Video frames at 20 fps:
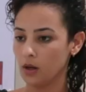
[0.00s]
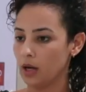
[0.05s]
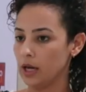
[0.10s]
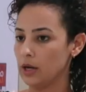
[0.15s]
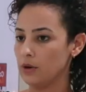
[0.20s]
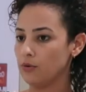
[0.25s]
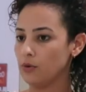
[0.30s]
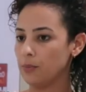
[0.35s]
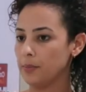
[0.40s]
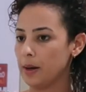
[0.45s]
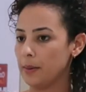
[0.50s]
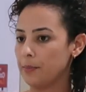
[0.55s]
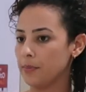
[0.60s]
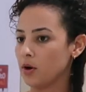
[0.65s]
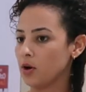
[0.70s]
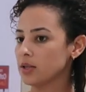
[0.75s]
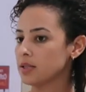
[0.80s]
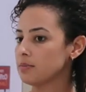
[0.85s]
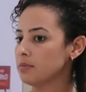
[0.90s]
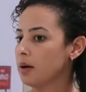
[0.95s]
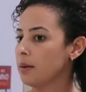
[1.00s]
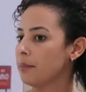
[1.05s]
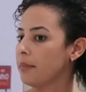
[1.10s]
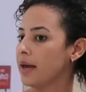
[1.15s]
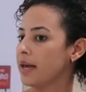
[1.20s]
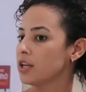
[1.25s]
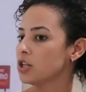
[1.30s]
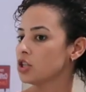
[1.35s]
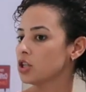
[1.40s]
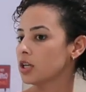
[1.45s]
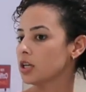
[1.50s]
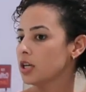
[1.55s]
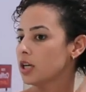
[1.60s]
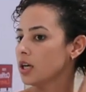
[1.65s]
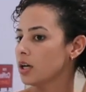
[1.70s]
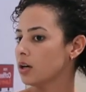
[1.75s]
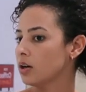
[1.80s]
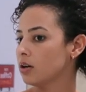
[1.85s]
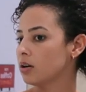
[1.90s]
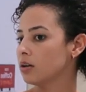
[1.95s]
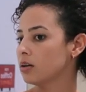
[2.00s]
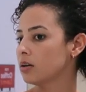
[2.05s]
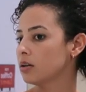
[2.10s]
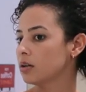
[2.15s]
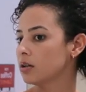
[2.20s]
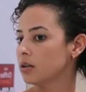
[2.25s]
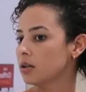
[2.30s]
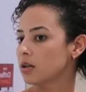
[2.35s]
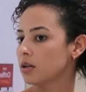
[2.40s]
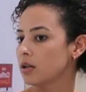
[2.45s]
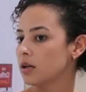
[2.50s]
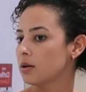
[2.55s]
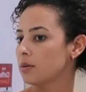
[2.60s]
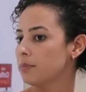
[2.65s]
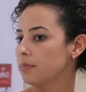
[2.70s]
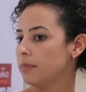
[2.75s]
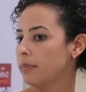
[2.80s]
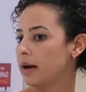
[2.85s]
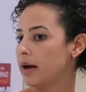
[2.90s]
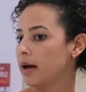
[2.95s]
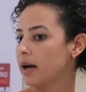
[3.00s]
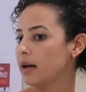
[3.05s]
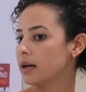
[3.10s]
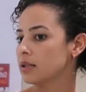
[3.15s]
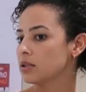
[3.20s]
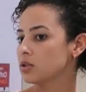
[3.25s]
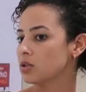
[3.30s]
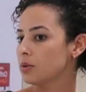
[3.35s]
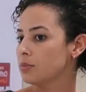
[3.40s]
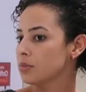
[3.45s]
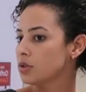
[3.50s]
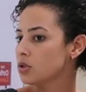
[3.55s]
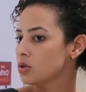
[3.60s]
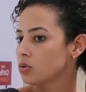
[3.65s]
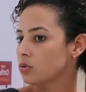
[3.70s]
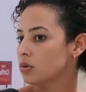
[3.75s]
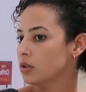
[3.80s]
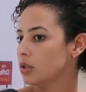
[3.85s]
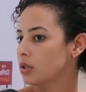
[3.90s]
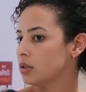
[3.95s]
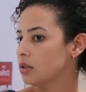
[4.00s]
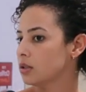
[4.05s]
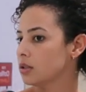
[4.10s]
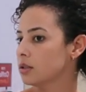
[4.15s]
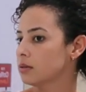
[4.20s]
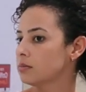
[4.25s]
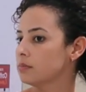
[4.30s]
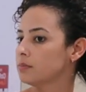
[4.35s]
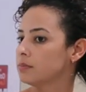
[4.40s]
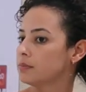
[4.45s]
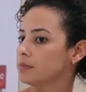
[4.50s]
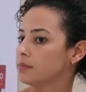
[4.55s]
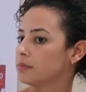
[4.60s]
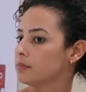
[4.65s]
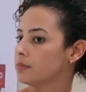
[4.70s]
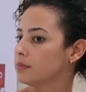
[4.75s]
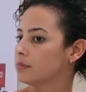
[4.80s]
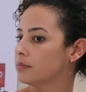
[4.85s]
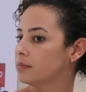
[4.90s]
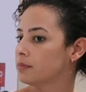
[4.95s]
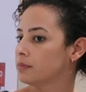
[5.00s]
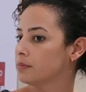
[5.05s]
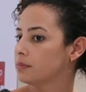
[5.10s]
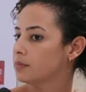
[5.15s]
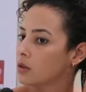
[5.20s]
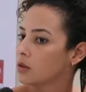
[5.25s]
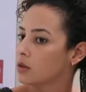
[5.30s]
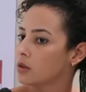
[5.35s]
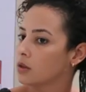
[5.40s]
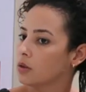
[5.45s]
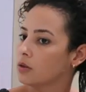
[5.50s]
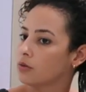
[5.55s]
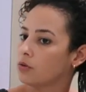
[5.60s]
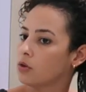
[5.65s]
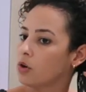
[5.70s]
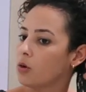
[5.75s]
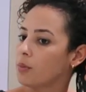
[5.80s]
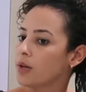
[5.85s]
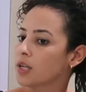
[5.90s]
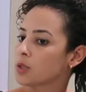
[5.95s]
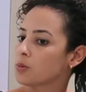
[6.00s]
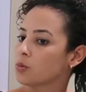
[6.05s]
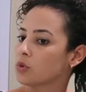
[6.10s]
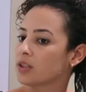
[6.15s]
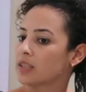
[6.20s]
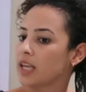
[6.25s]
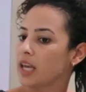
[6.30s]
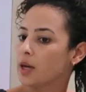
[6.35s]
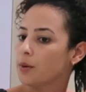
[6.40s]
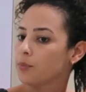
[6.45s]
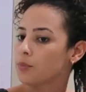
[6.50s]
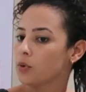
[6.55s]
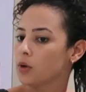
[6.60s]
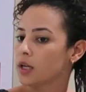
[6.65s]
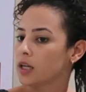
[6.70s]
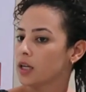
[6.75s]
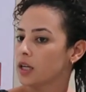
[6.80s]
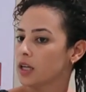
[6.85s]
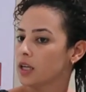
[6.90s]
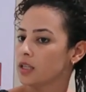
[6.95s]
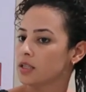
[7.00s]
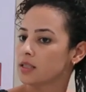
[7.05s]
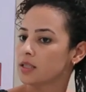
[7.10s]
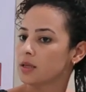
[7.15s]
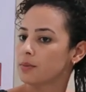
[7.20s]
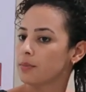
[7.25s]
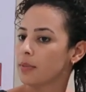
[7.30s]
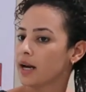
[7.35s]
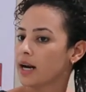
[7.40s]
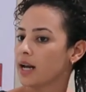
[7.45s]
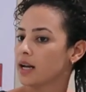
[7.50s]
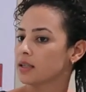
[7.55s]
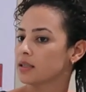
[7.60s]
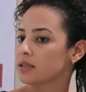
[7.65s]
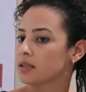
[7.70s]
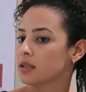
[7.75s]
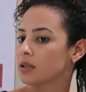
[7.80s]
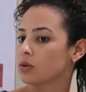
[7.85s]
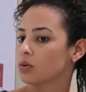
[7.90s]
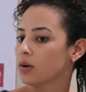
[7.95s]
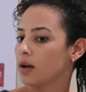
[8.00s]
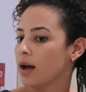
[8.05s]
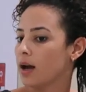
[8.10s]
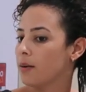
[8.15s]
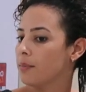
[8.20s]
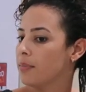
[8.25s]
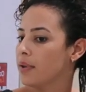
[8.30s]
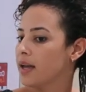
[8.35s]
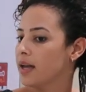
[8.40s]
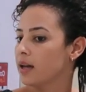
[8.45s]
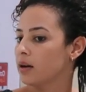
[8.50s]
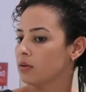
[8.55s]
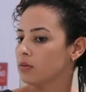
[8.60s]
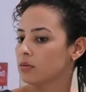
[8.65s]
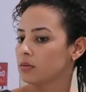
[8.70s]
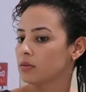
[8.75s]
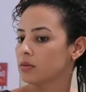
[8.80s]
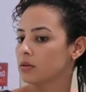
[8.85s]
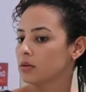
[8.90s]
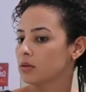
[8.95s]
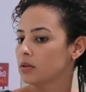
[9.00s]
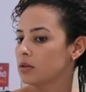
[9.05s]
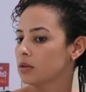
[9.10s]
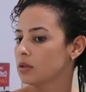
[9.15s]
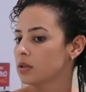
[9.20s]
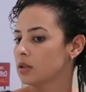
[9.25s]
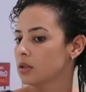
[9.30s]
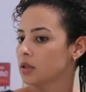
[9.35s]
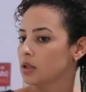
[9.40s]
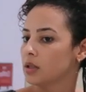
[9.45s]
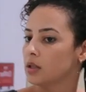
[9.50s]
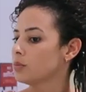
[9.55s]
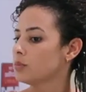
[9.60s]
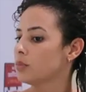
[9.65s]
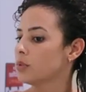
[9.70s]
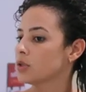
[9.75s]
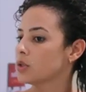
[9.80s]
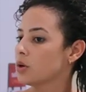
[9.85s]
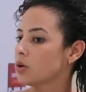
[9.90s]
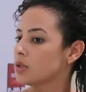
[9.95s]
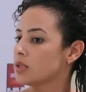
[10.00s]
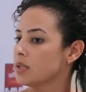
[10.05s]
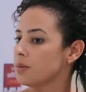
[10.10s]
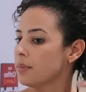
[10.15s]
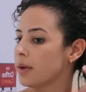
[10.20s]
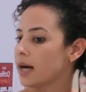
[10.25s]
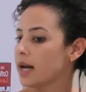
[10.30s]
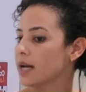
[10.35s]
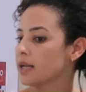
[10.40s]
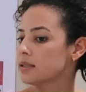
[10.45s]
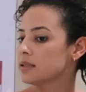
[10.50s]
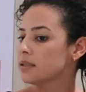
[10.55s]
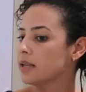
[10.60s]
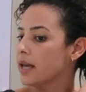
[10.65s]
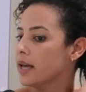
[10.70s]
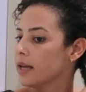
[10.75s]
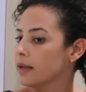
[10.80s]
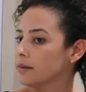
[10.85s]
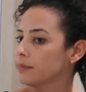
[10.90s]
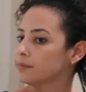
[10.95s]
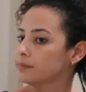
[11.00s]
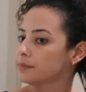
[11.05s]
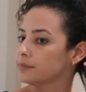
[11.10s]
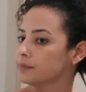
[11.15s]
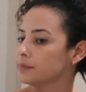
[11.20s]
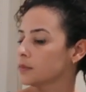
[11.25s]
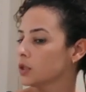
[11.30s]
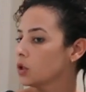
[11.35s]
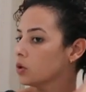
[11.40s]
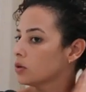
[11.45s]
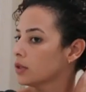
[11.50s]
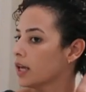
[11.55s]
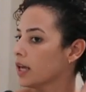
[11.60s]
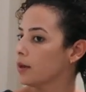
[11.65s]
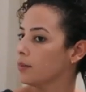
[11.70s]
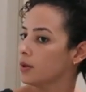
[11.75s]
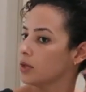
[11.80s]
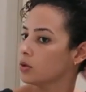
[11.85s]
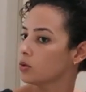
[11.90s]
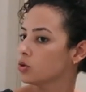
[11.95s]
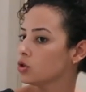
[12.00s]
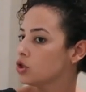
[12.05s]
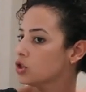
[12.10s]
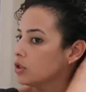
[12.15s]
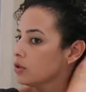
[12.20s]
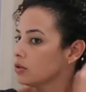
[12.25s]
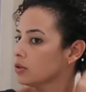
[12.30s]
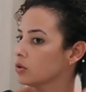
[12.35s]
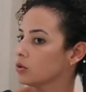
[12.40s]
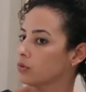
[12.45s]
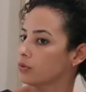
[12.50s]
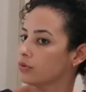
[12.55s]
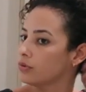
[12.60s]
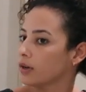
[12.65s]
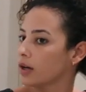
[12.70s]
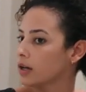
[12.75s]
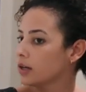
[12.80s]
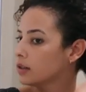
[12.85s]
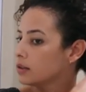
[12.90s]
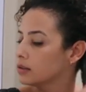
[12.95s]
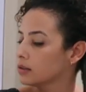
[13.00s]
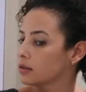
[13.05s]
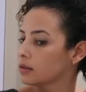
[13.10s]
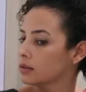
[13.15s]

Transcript: Aí eu vou para a próxima mecha aqui, ó. Passo a misturinha e vou ao mesmo tempo aqui desembaraçando o cabelo. Depois que eu desembaracei, eu termino de enluvar.